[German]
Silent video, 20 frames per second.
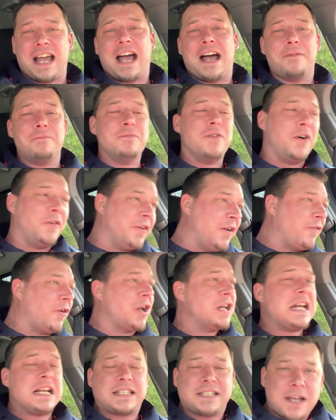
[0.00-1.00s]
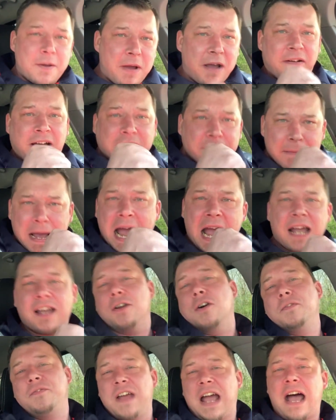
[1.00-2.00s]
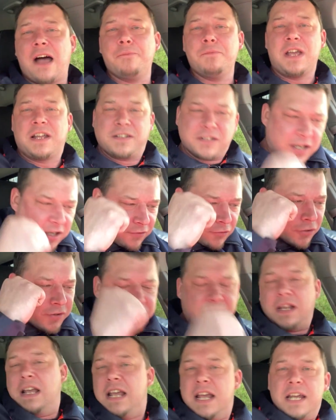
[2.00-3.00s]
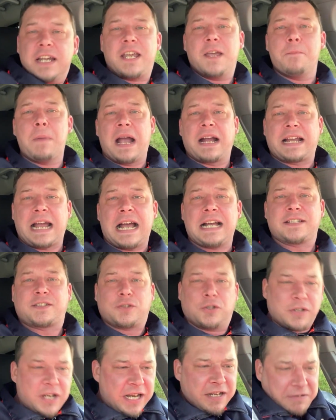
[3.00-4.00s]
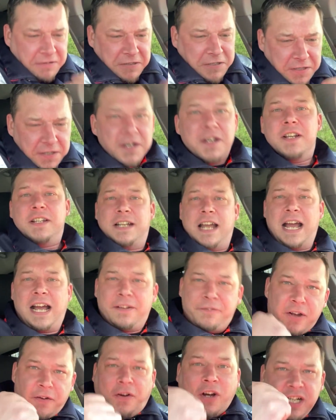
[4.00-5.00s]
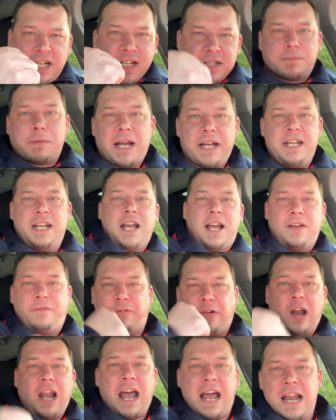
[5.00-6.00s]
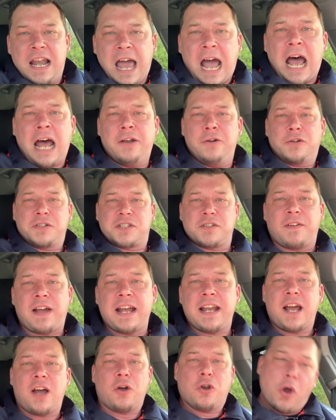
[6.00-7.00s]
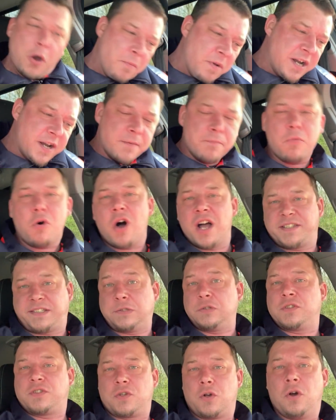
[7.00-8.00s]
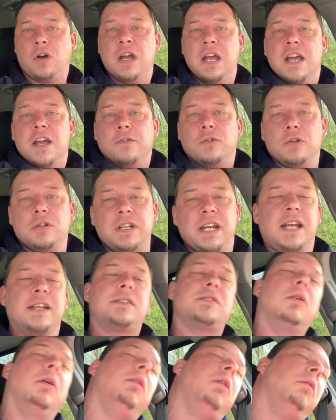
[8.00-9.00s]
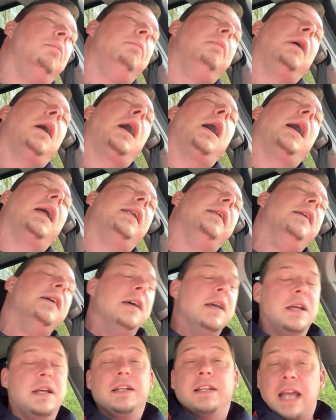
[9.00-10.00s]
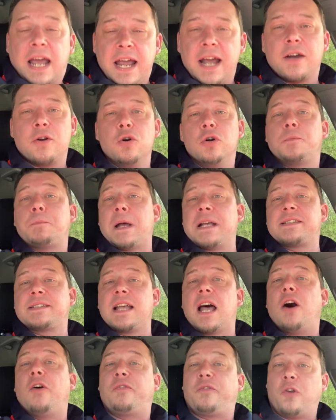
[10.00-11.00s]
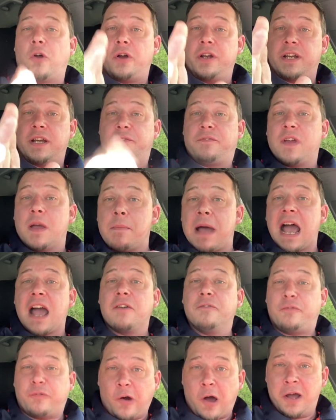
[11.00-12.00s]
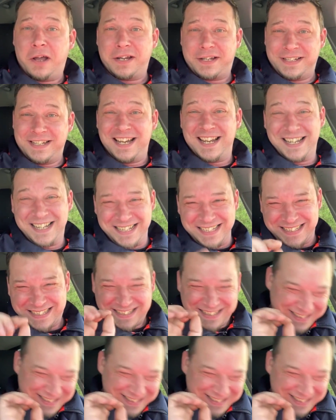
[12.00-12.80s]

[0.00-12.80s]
haben, und wir wollen jetzt hier mal was machen und wir haben hier, ne, und gib mal Gas und, ne, wir wollen jetzt mal hier voller Elan und so weiter und Hummel im Moos und so. wo du denkst, oh Mann, naja gut, passt auf, Leute, wir machen Folgendes.